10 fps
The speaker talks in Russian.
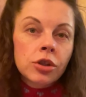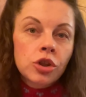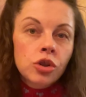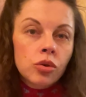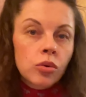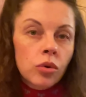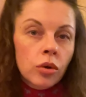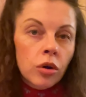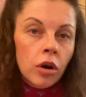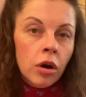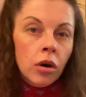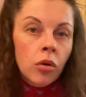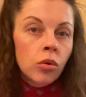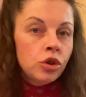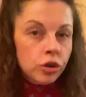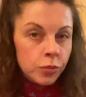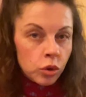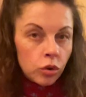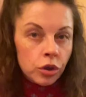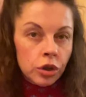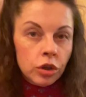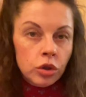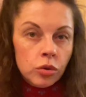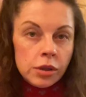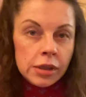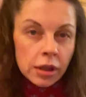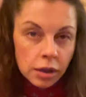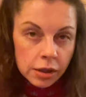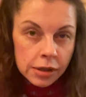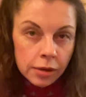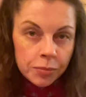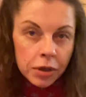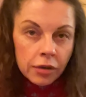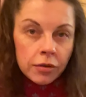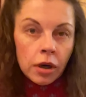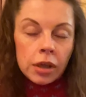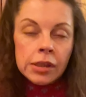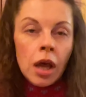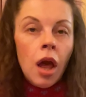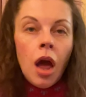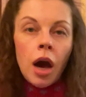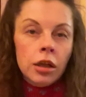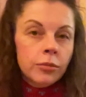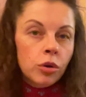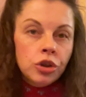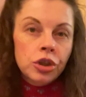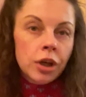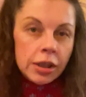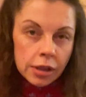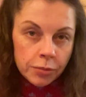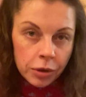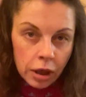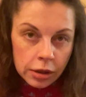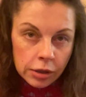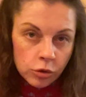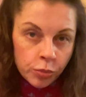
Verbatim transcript: что э, очень многие, кто сделался первый раз, они больше не хотят проходить эту